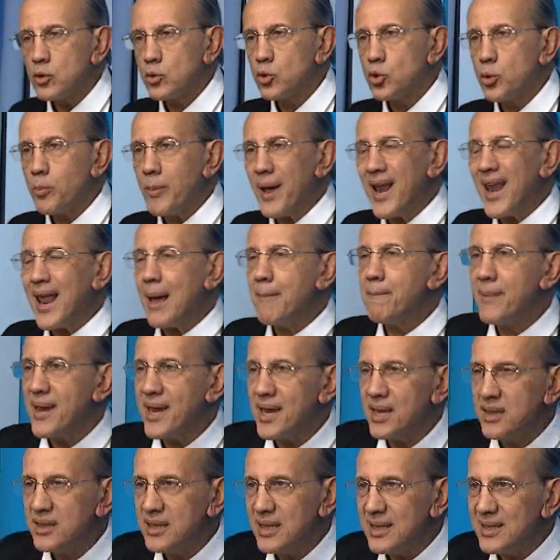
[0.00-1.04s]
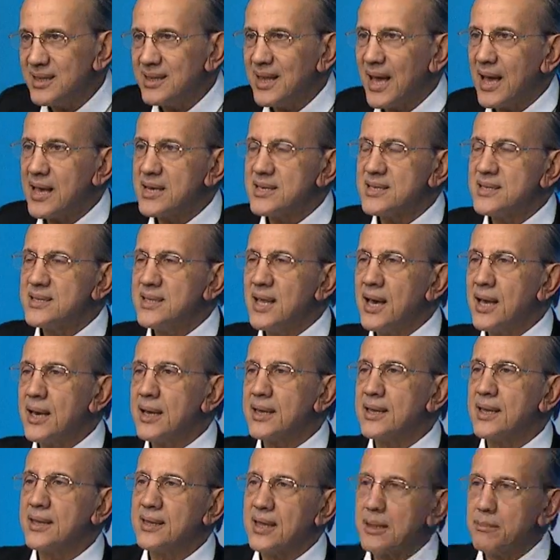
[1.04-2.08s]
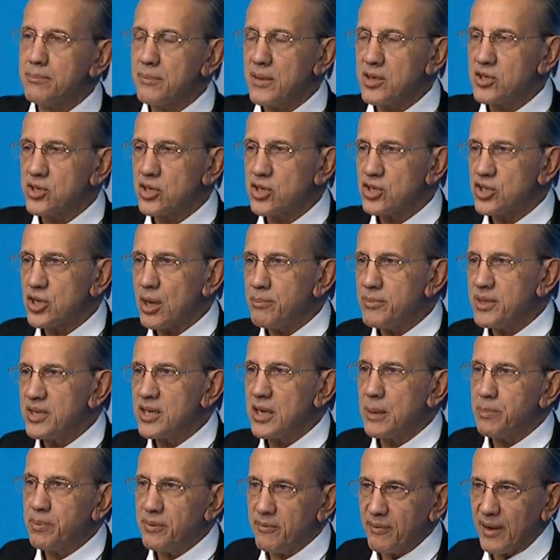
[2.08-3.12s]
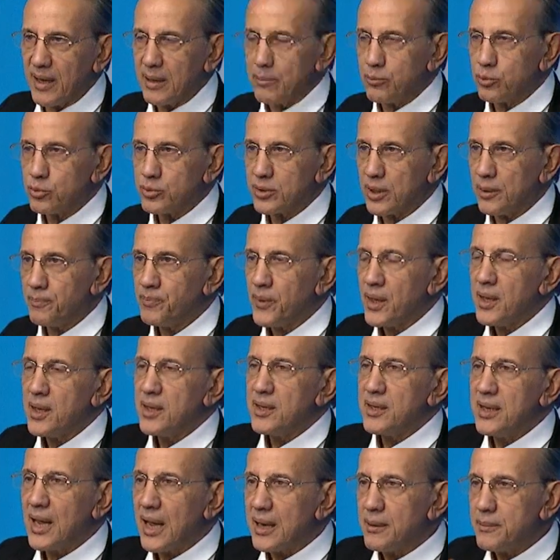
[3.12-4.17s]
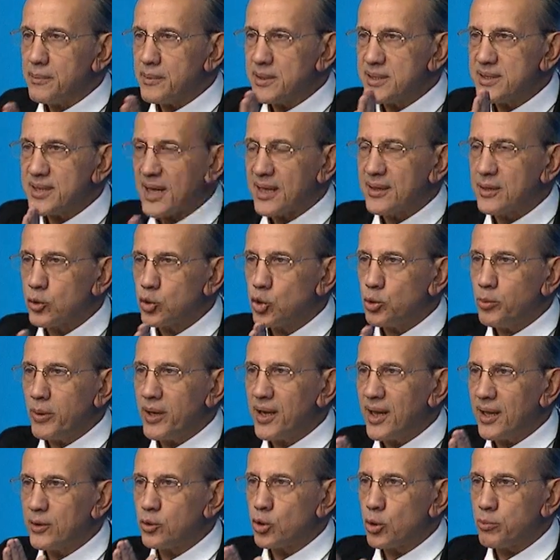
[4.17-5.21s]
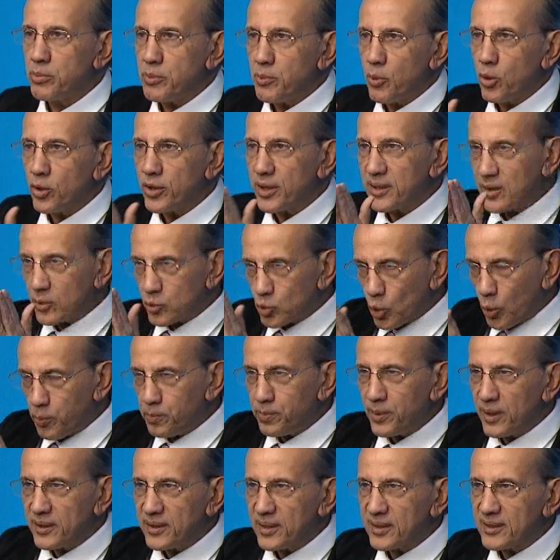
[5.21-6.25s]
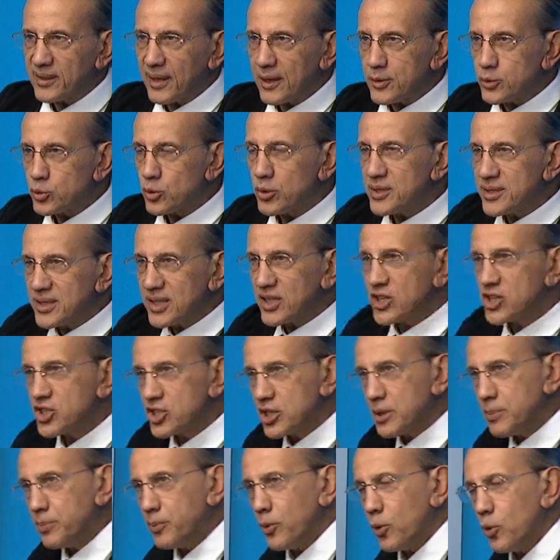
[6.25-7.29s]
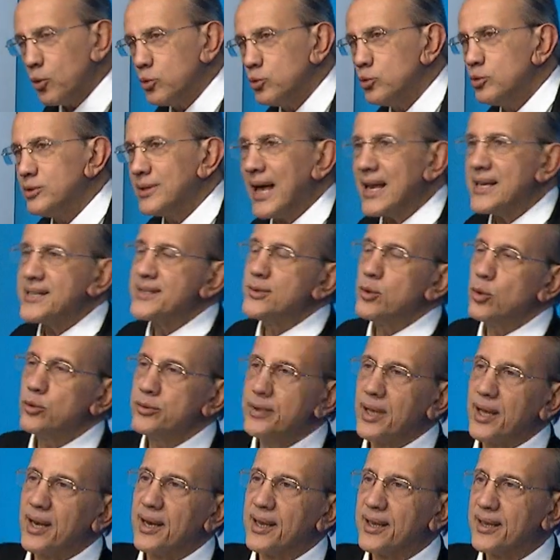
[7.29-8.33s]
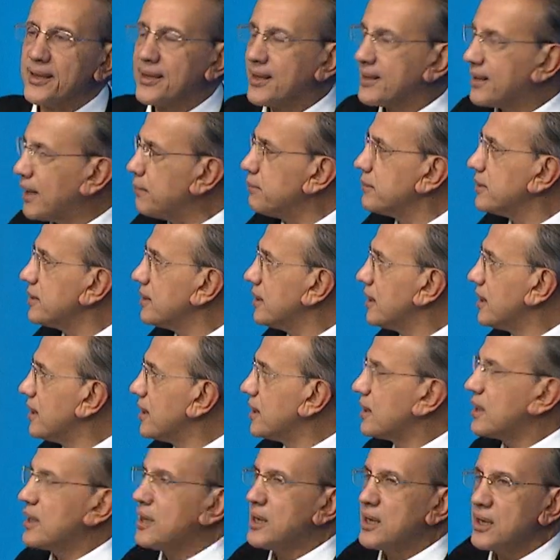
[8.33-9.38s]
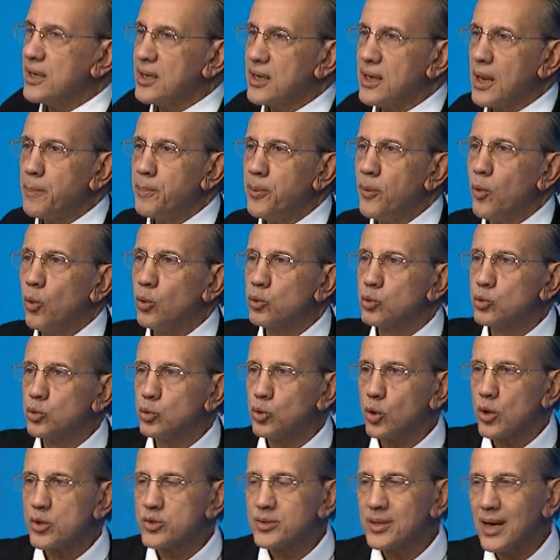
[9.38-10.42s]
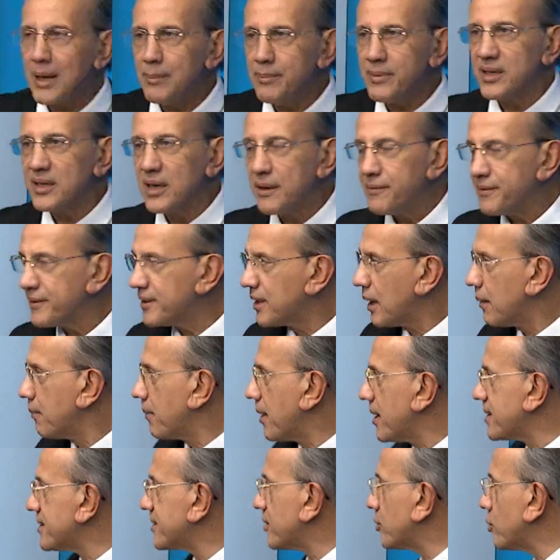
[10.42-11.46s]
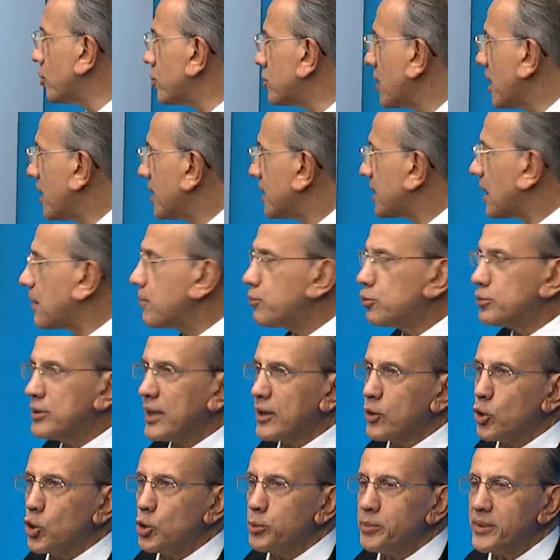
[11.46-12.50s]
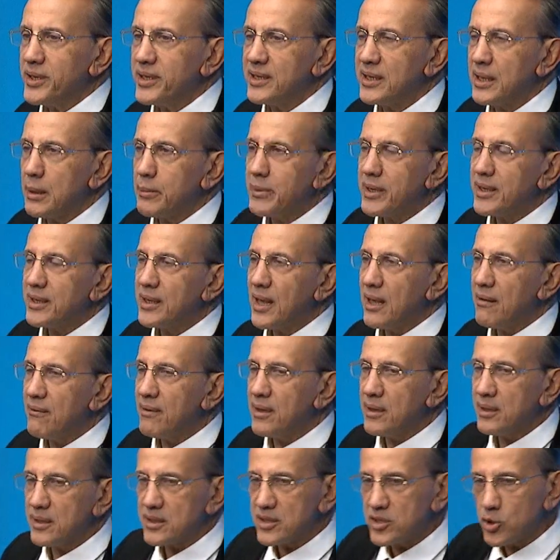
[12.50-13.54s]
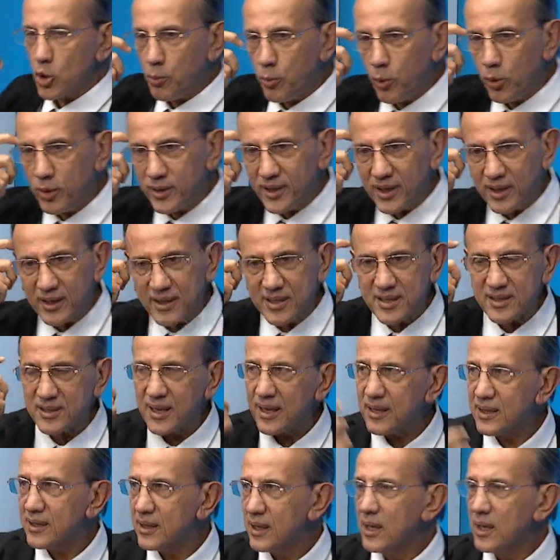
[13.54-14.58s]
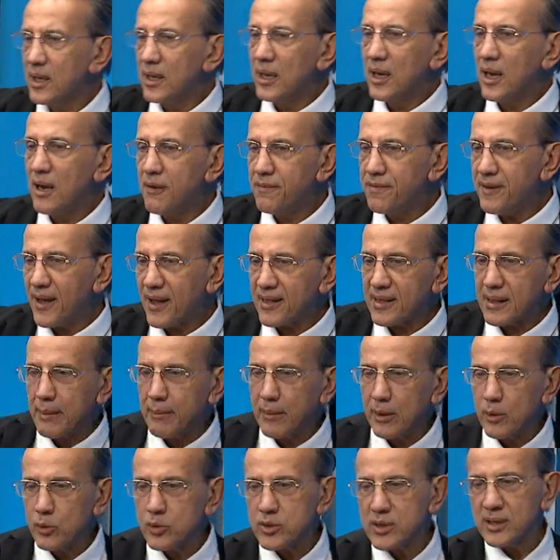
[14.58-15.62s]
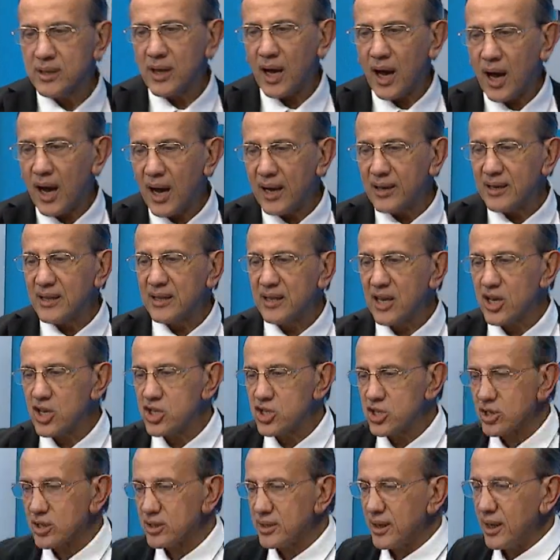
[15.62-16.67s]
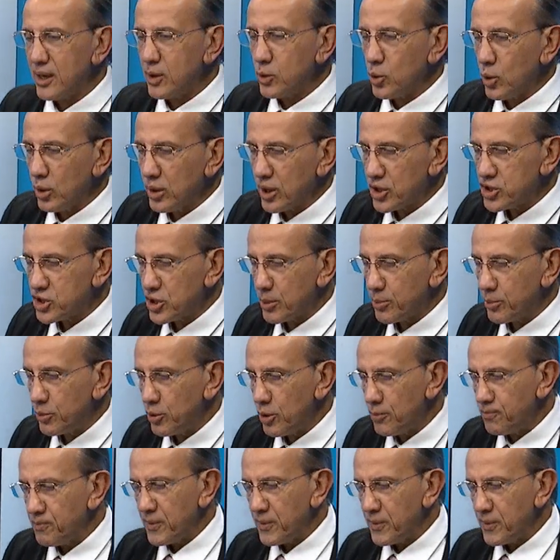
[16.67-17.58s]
kümelenmenin tersine hareket etmeye çalışan bir yapı var burada. Evet. Yani insanları kümelendiriyor bir bölgede topladıktan sonra sıkıştırıp onun tersi yönde hareket eden bir e, yapı olduğunu gösteren bir grafikten bahsediyoruz. Tabi burada ekonomik dinamikler ve jeopolitik riskler e, fiyatlama üzerinde ani değişikliklere yol açabiliyor.